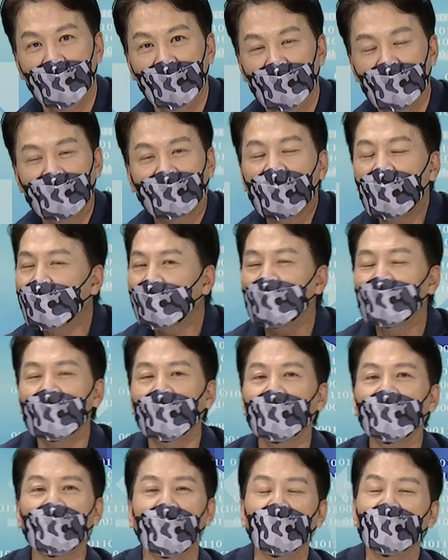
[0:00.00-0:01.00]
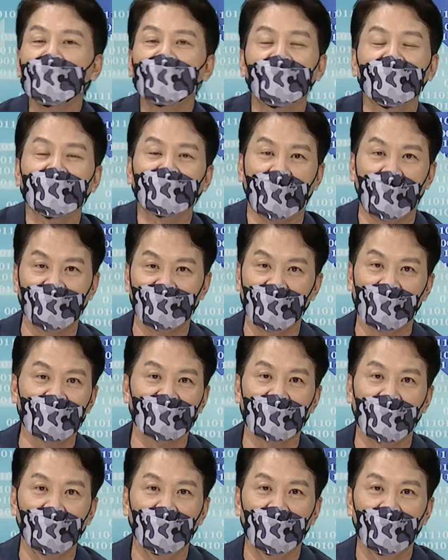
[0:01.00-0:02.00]
你可以跟着立豪一起打江
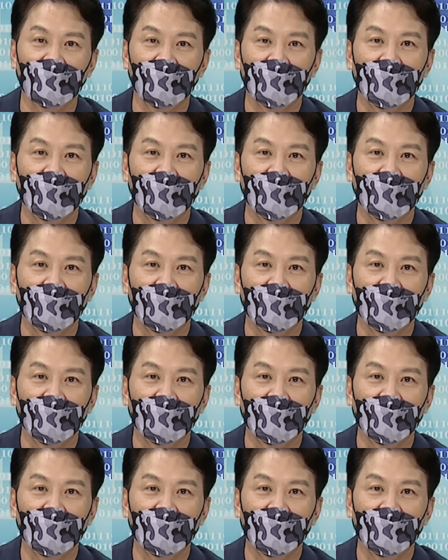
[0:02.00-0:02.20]
山。